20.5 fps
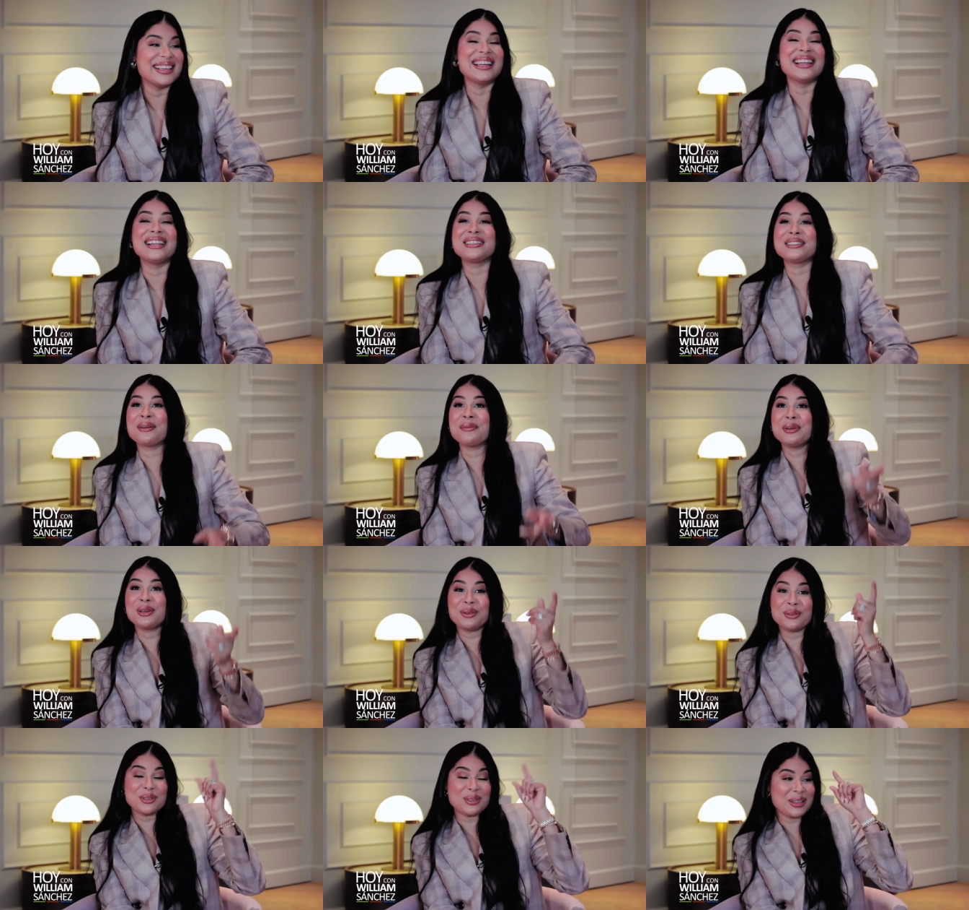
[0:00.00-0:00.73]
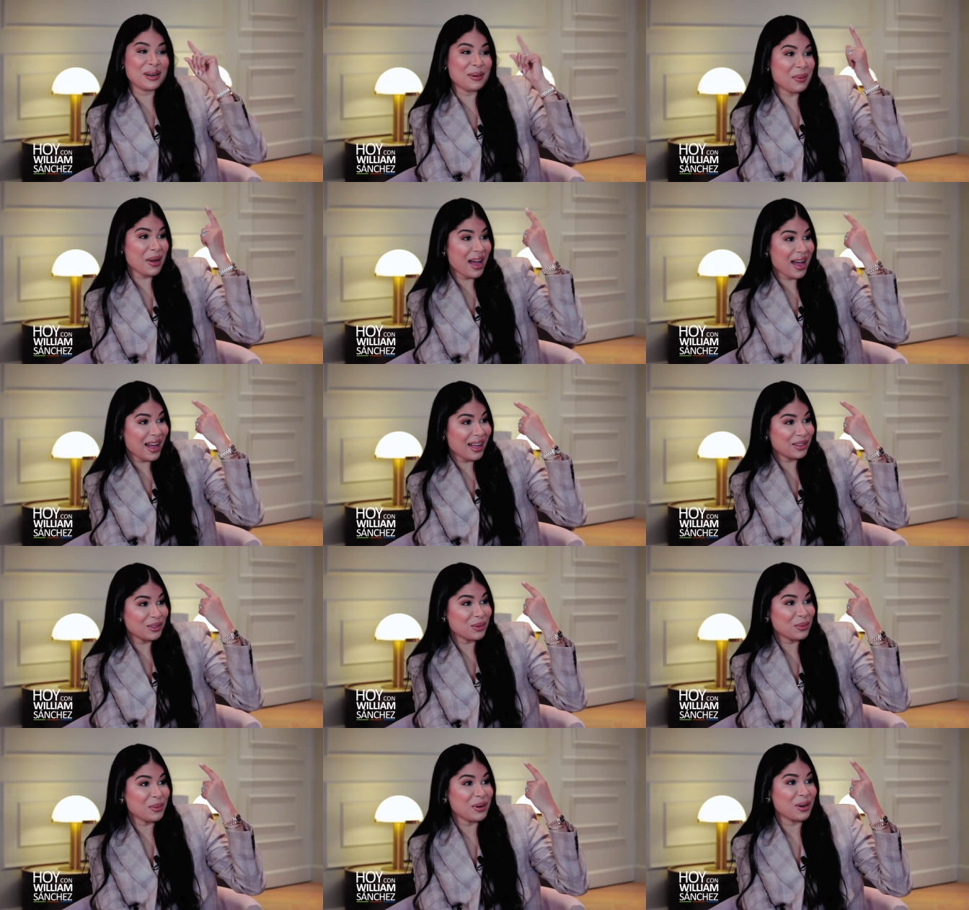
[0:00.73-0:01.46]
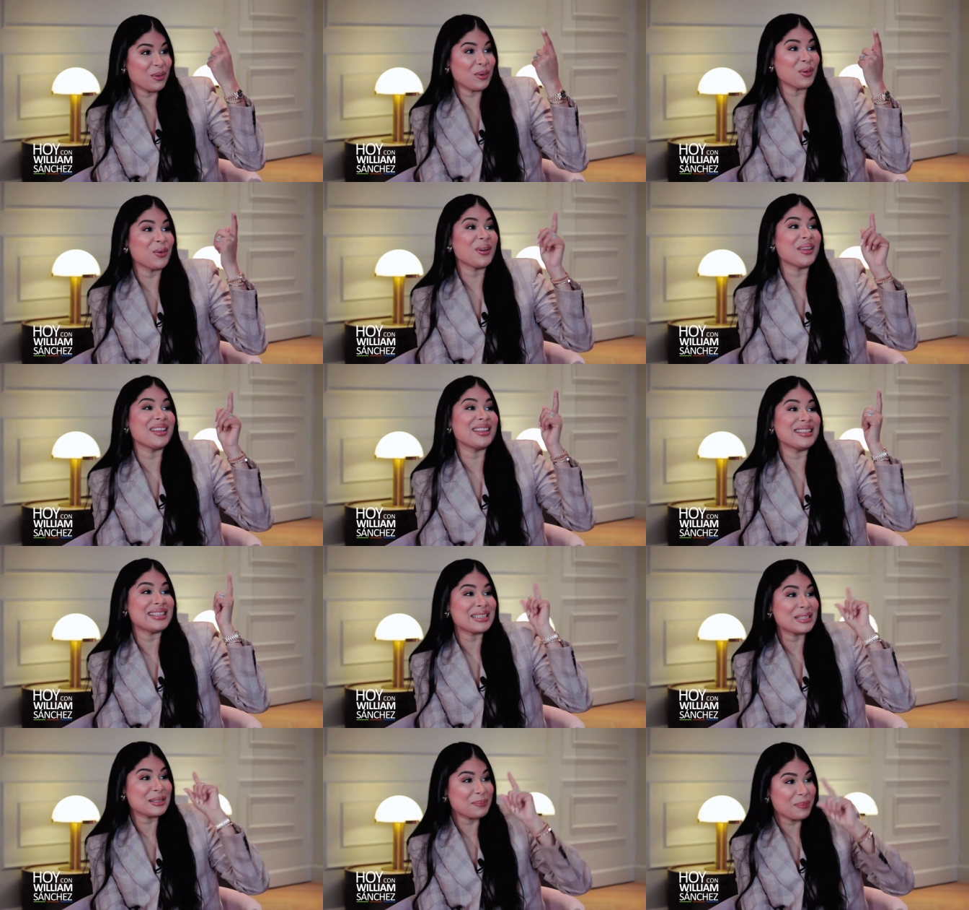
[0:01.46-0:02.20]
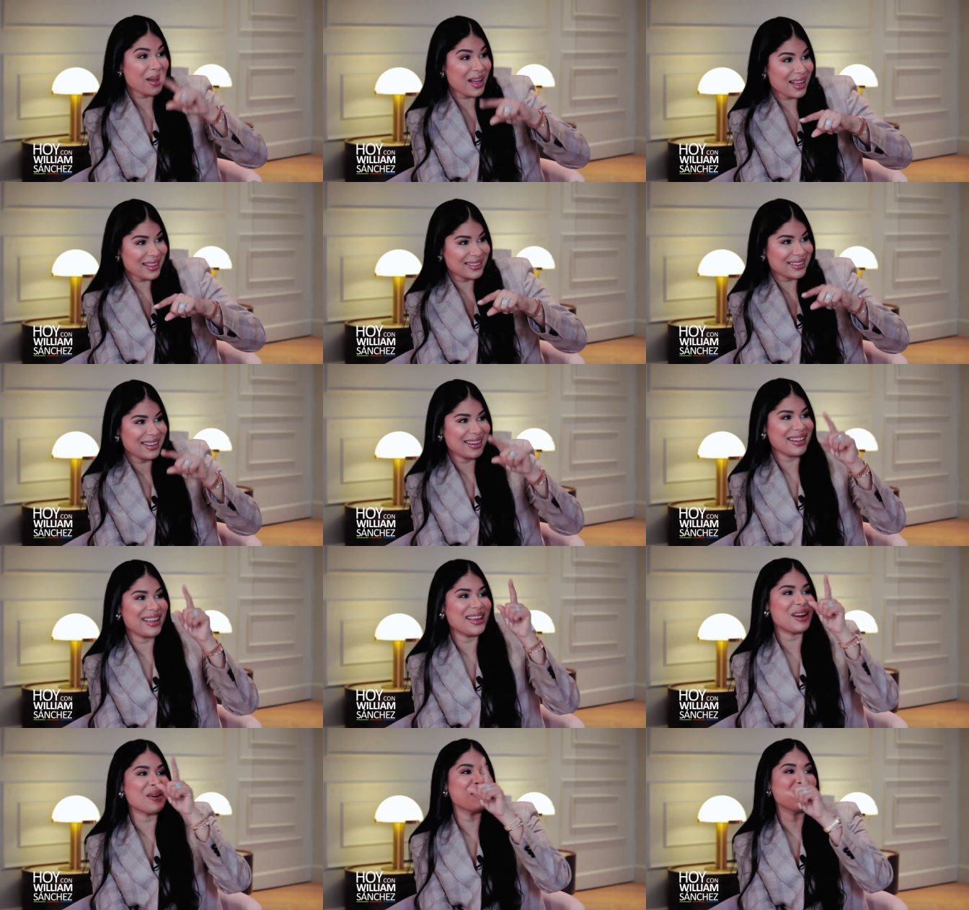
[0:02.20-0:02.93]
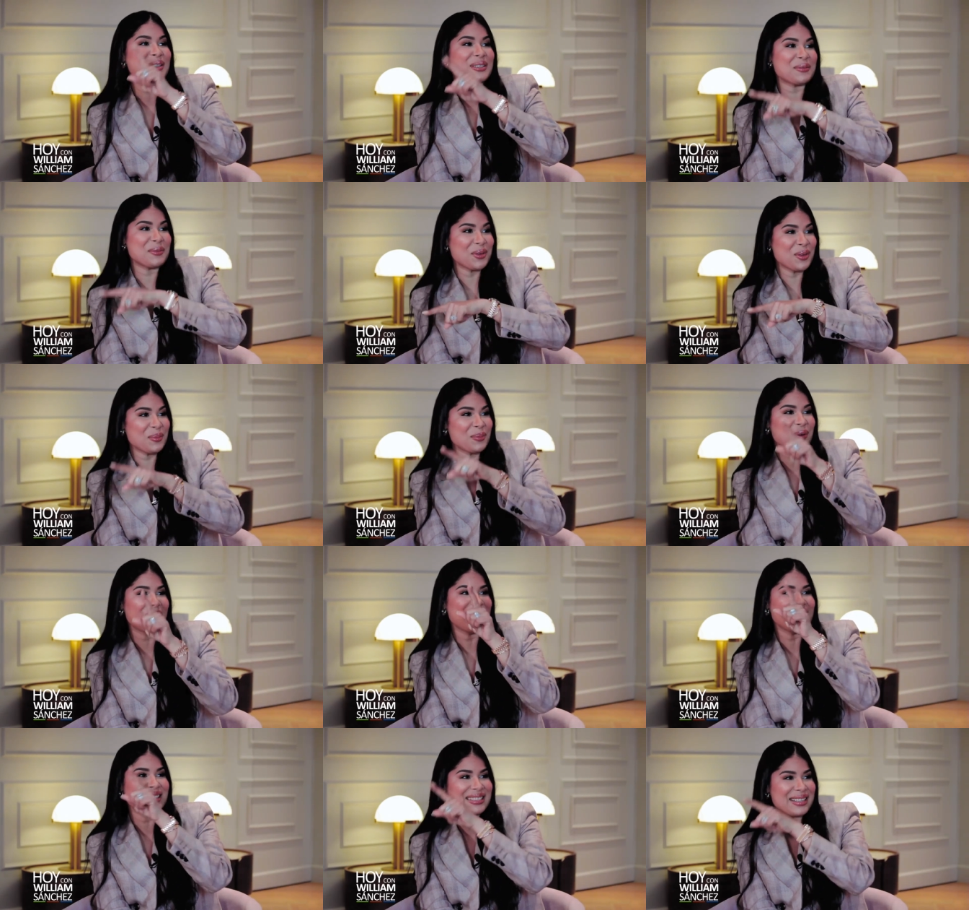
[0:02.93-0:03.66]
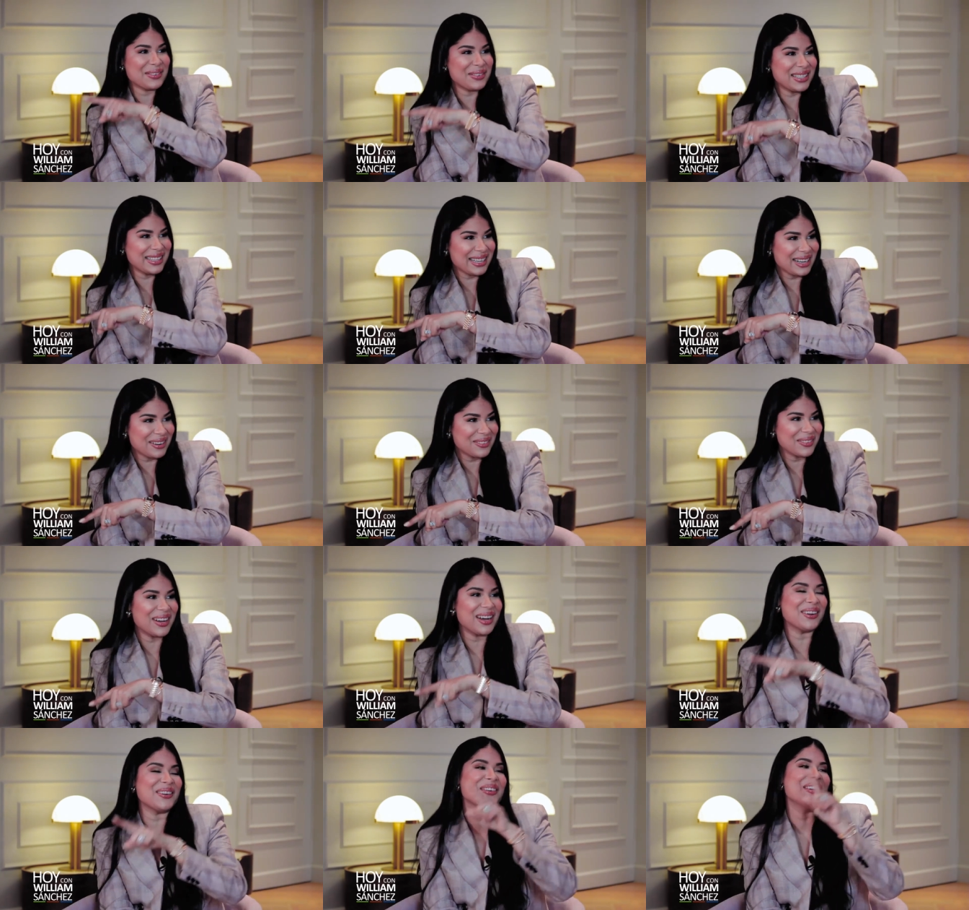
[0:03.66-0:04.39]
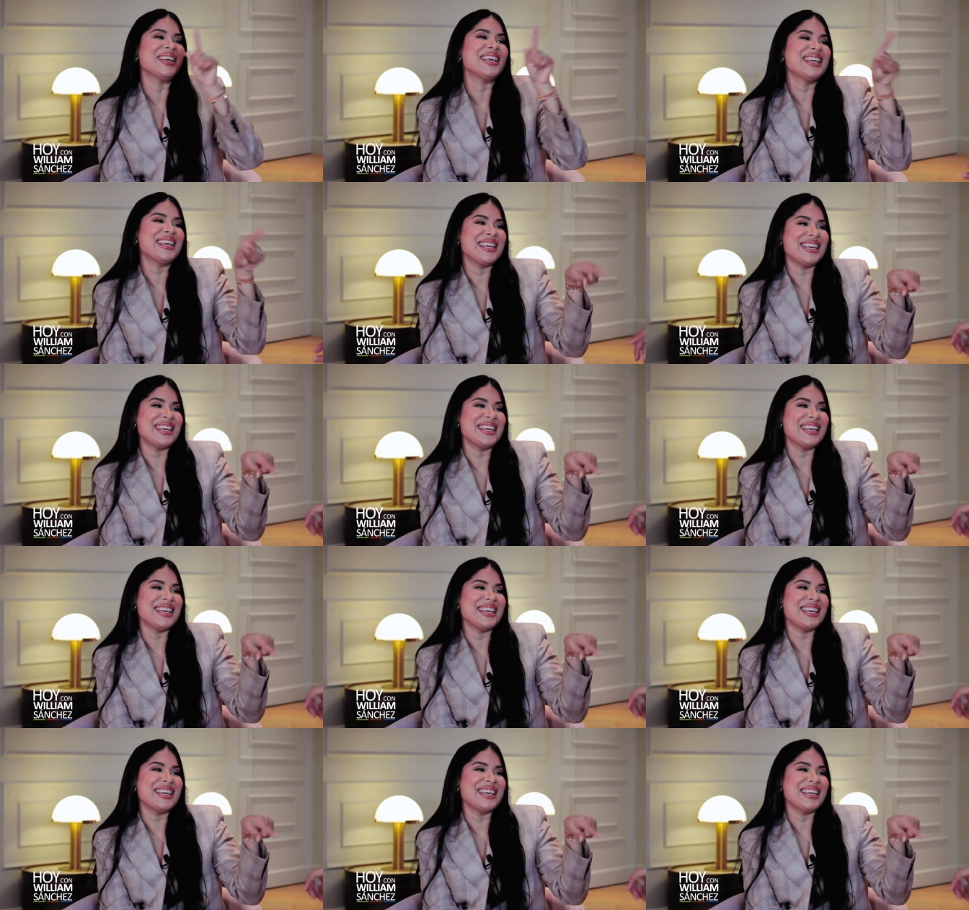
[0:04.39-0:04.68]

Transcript: él estaba incluso trabajando, recuerdo que desde España, él grabó ese video porque él estaba en trabajo. Ah,